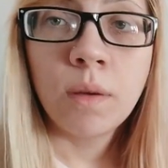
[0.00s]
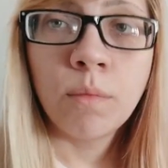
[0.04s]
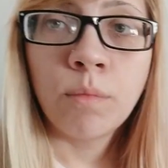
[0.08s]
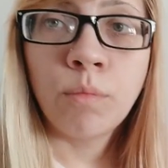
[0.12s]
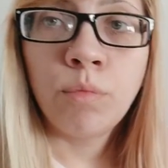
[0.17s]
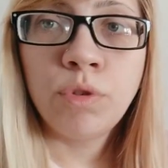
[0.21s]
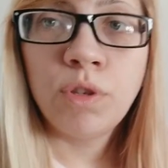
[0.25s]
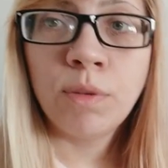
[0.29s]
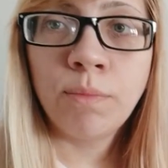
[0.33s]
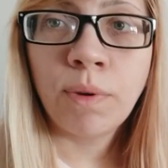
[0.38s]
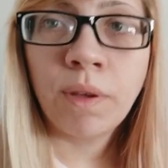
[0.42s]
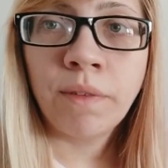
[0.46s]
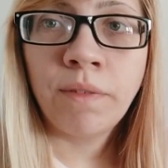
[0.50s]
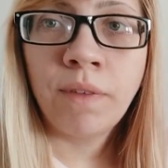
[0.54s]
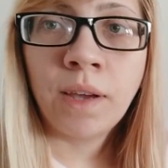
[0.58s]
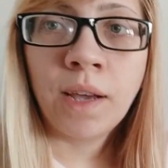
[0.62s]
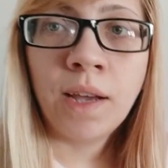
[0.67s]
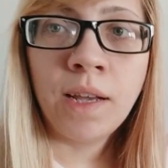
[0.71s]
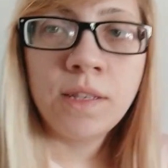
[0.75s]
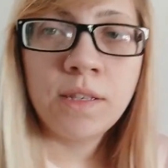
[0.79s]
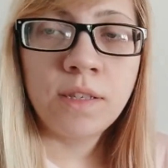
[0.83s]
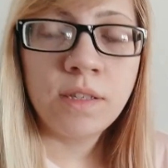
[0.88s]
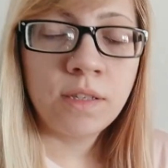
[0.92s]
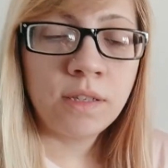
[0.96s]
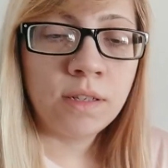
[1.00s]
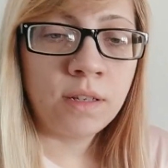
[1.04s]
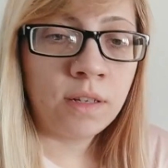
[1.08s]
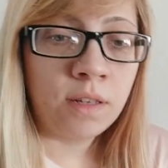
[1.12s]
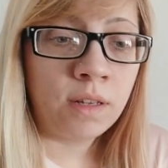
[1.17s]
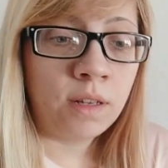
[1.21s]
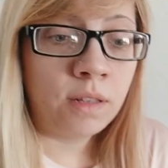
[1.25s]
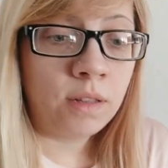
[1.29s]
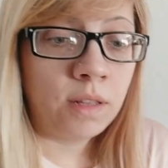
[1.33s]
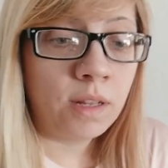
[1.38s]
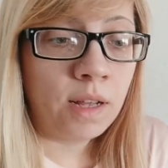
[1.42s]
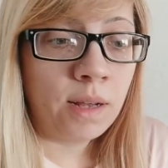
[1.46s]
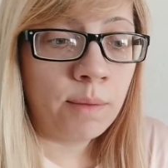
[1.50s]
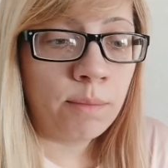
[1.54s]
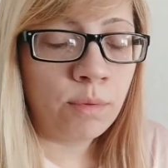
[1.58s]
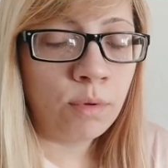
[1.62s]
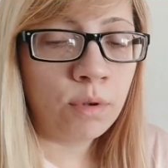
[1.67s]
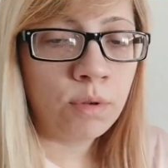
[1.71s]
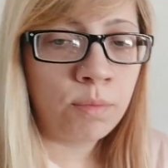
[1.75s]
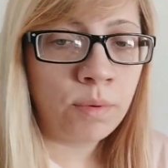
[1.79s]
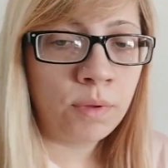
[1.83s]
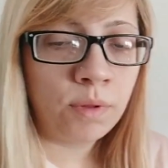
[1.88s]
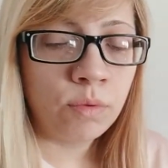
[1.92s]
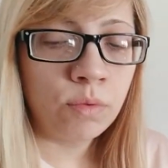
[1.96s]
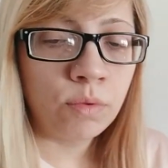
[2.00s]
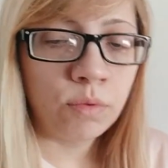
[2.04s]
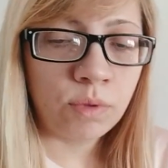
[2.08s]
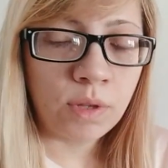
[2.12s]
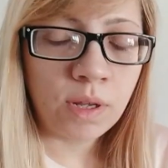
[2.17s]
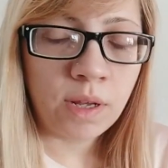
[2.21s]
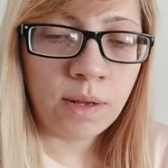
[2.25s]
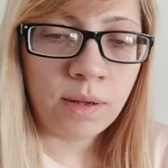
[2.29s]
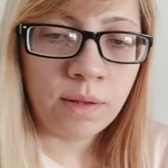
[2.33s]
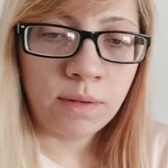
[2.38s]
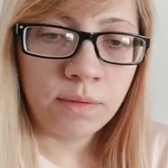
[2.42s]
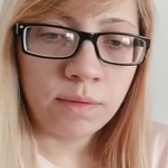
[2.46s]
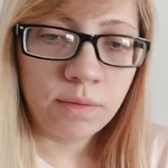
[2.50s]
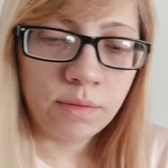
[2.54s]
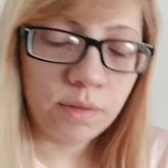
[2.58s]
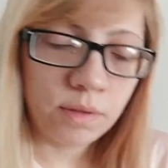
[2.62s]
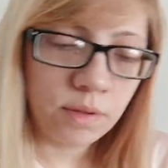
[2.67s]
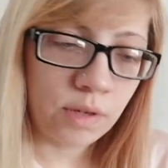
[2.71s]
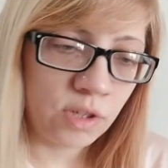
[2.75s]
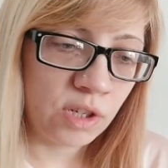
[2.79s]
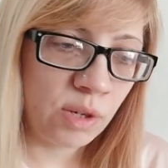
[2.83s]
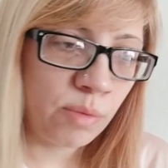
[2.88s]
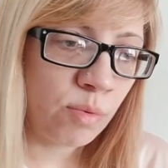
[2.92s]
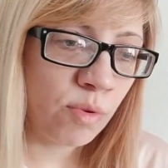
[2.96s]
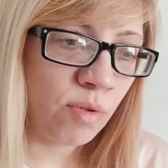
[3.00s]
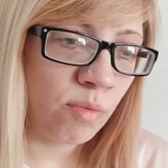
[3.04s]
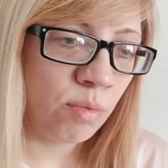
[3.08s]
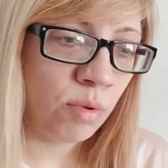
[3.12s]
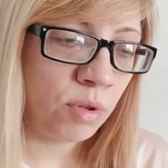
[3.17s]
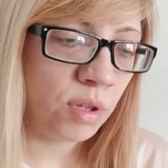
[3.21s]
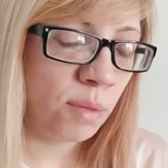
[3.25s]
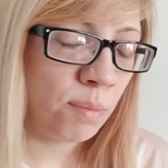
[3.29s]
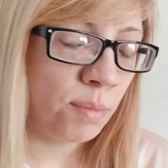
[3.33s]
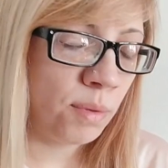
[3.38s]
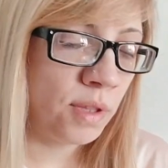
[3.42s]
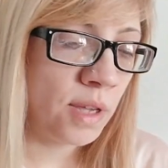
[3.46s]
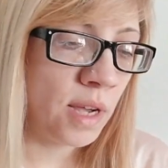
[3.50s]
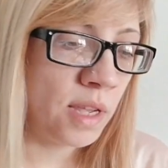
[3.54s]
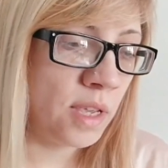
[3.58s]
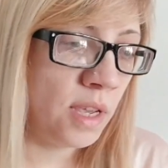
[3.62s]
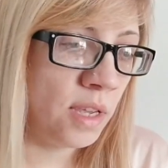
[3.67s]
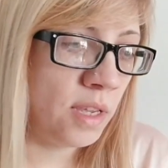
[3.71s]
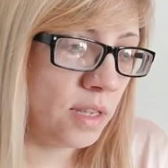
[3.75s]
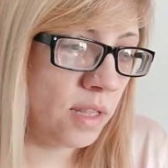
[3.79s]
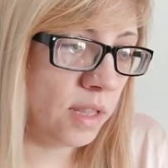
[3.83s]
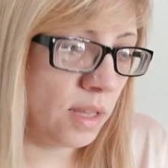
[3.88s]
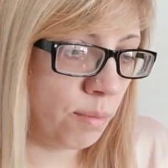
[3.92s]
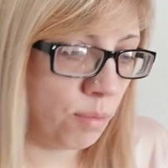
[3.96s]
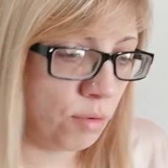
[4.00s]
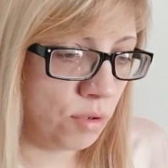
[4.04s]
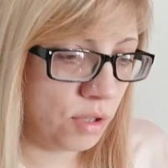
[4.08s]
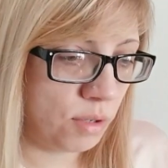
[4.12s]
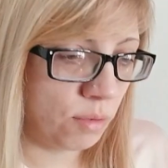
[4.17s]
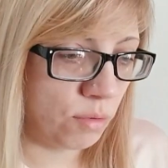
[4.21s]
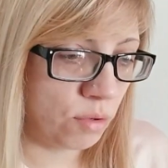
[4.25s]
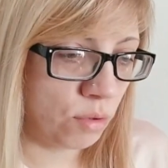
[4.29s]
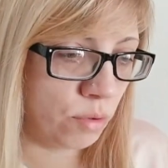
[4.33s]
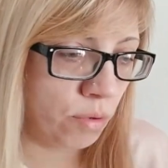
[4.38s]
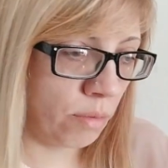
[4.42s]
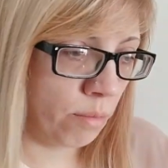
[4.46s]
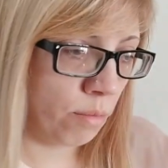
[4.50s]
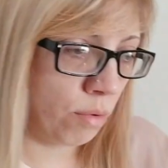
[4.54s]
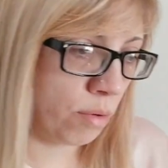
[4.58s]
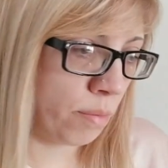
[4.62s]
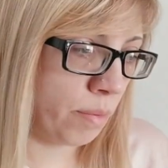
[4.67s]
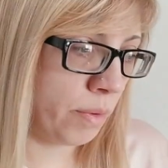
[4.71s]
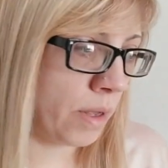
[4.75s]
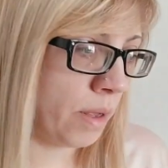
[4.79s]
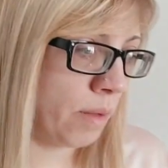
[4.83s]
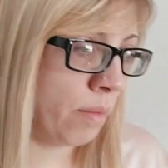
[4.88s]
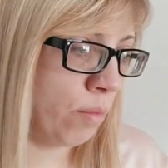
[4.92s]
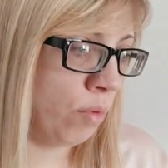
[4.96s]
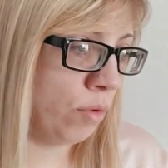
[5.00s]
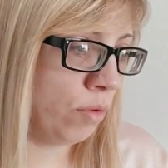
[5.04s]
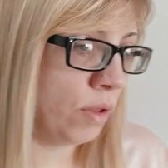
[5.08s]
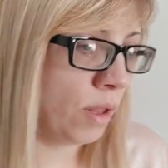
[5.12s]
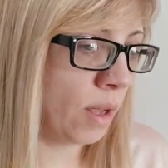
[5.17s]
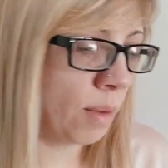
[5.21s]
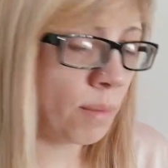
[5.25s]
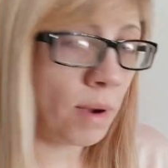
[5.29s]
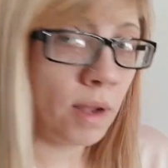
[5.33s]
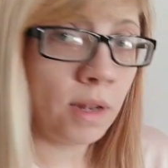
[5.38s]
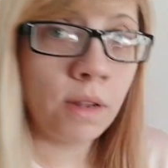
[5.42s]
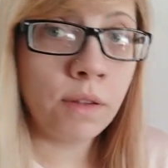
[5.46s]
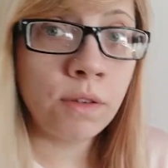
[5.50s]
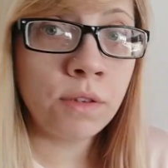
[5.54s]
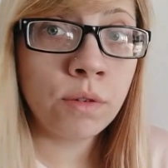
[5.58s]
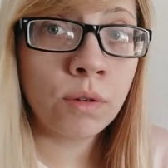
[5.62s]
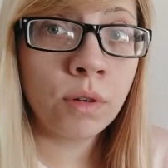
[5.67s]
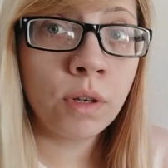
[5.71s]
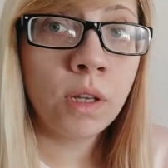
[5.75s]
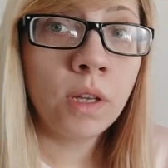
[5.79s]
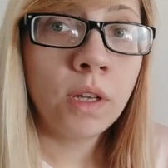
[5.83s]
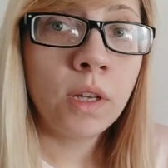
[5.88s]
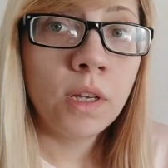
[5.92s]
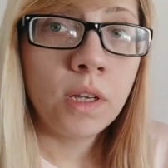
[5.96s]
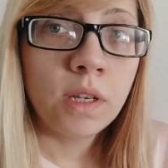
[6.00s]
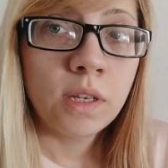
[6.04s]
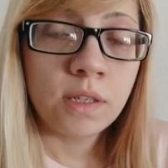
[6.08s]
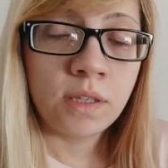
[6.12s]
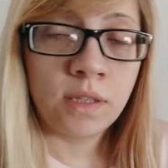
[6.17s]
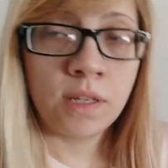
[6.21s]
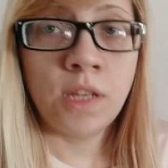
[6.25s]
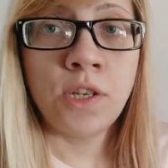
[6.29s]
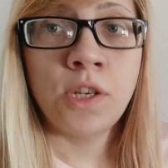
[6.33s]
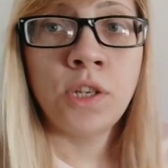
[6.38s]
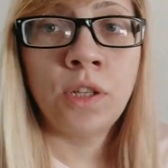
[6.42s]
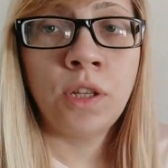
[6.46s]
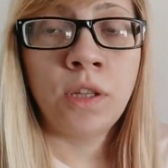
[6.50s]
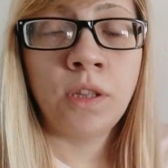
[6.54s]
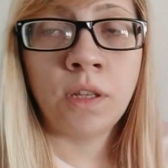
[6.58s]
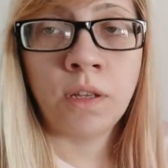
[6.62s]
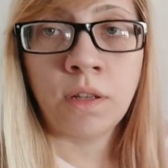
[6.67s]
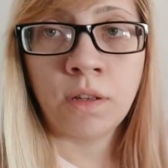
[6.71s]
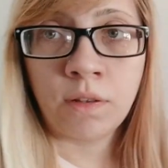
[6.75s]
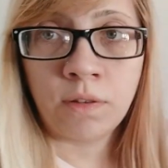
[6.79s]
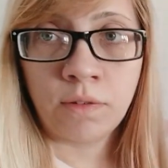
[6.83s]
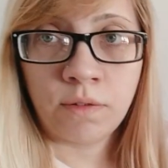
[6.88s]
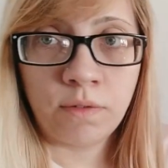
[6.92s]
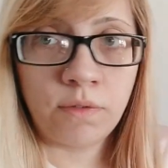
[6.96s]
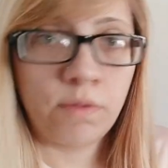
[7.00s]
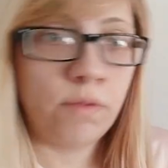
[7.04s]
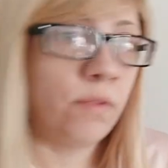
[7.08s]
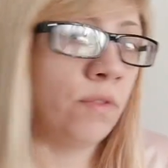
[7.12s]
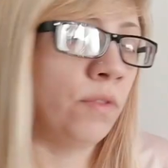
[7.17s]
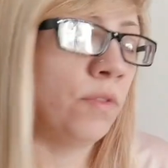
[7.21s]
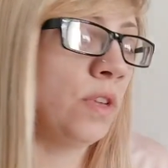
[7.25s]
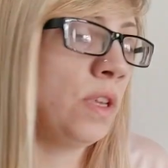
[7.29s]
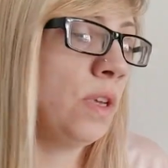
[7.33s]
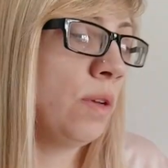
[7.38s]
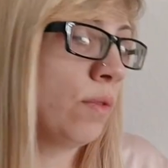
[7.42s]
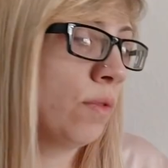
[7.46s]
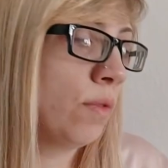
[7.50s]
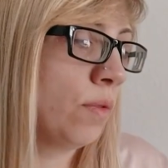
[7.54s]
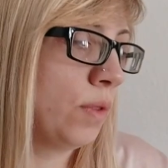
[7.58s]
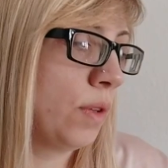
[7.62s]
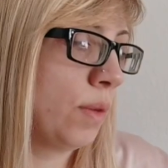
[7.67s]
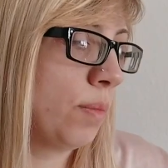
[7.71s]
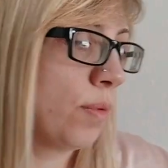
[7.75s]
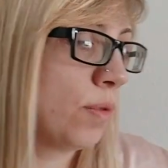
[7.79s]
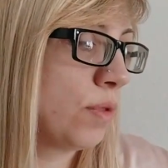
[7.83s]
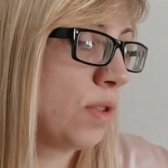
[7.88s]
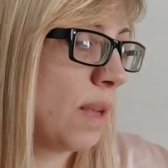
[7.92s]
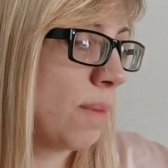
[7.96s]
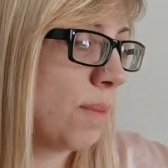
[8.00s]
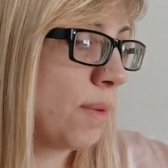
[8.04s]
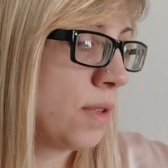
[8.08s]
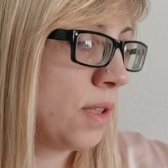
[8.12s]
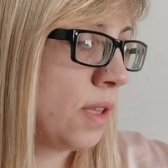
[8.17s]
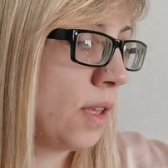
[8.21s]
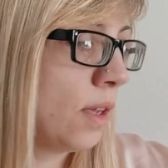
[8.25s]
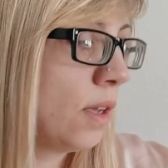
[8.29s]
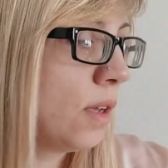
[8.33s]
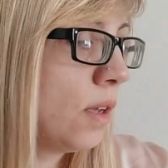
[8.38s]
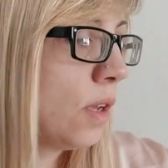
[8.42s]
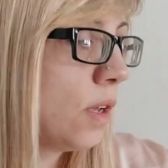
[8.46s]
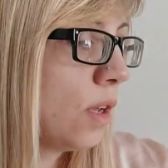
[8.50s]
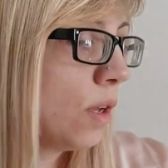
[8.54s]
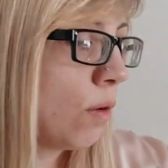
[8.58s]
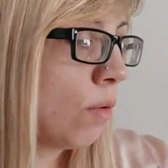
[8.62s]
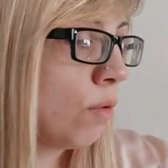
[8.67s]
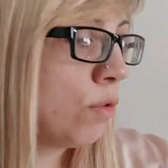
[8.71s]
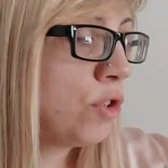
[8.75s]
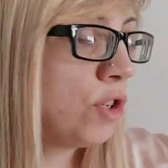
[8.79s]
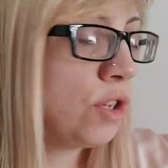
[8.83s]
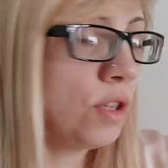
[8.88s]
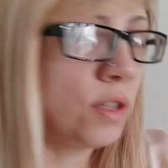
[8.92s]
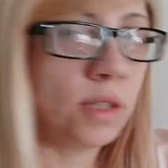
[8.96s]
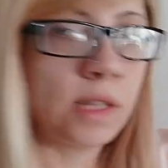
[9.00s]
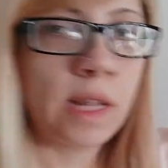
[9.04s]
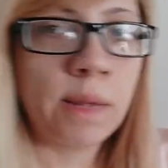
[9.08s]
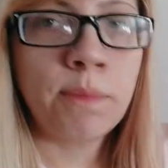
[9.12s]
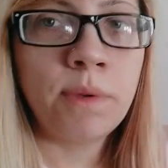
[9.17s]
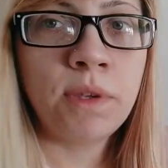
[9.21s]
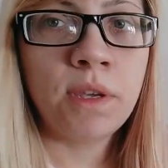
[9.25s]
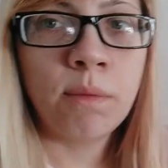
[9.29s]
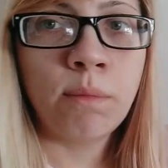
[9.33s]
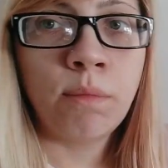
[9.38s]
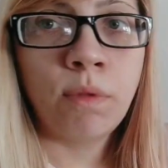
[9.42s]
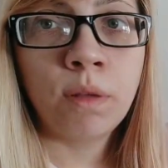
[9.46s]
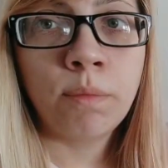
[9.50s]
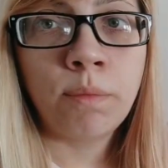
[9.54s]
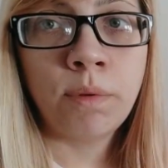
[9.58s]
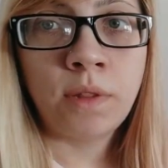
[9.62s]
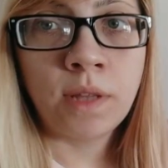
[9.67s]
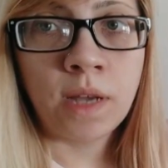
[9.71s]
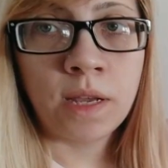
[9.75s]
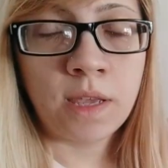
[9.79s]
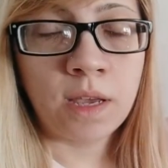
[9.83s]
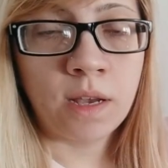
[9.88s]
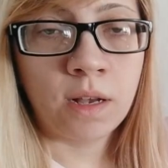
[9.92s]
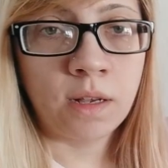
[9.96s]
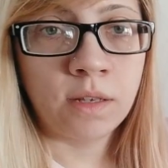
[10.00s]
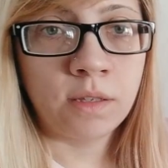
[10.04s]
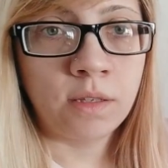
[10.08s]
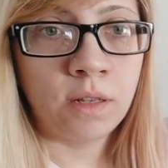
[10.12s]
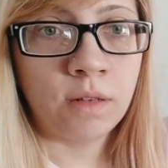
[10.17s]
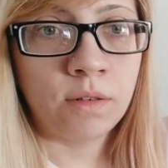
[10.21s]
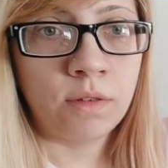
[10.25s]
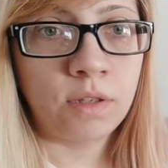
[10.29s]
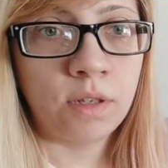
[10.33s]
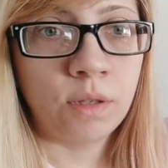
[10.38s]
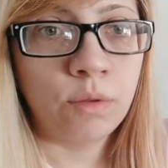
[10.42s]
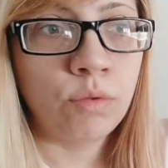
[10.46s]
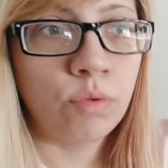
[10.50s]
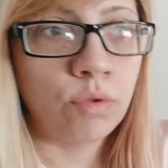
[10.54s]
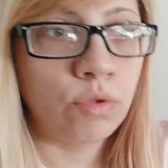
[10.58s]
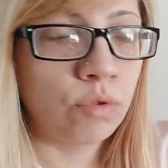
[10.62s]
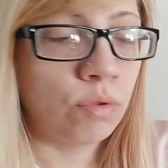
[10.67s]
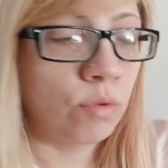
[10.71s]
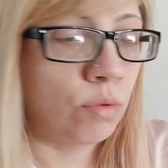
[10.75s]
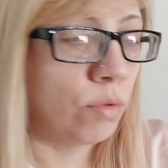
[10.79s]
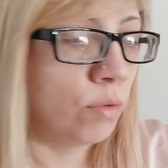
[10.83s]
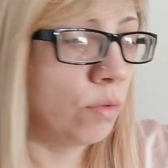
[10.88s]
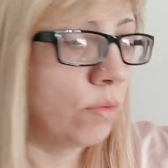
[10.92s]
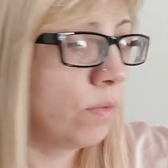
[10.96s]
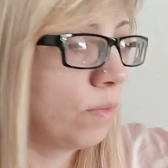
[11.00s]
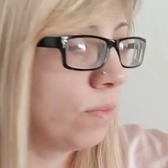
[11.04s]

будем проверять э, на блок, ну, на ошибку в блоке питания, если, допустим, с новым блок питания будет нормально все, значит, это, это просто-напросто очень слабенький блок питания оказался, ну, то что